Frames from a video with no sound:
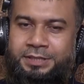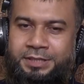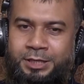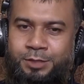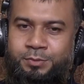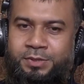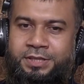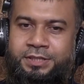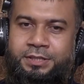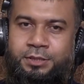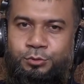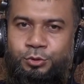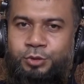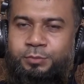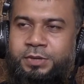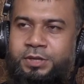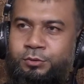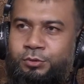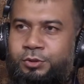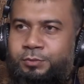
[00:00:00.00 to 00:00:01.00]
এই বাড়ি থেকে ওই
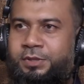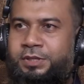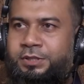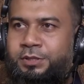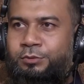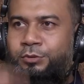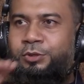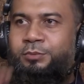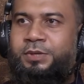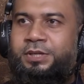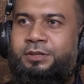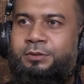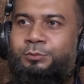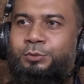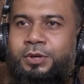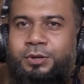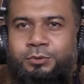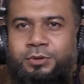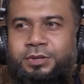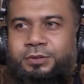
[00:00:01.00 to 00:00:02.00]
বাড়ি ওই বাড়ি থেকে ওই বাড়ি
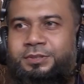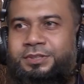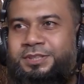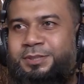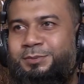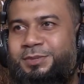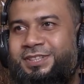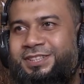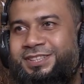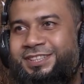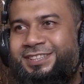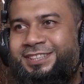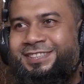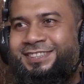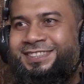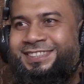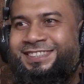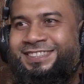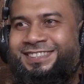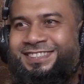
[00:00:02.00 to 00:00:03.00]
ঘোরাঘুরি করতাম আর কি
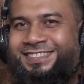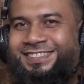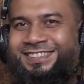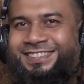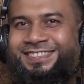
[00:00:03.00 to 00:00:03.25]
আচ্ছা